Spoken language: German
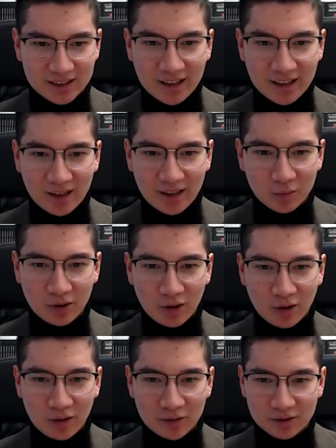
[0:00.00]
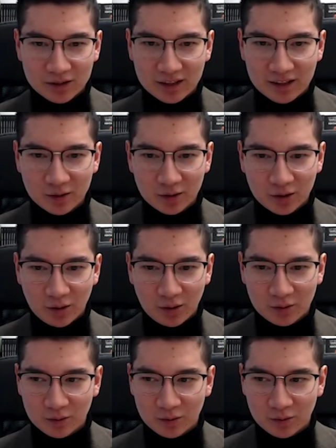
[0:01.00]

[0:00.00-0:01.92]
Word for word: herumzulaufen und sich das anzuschauen.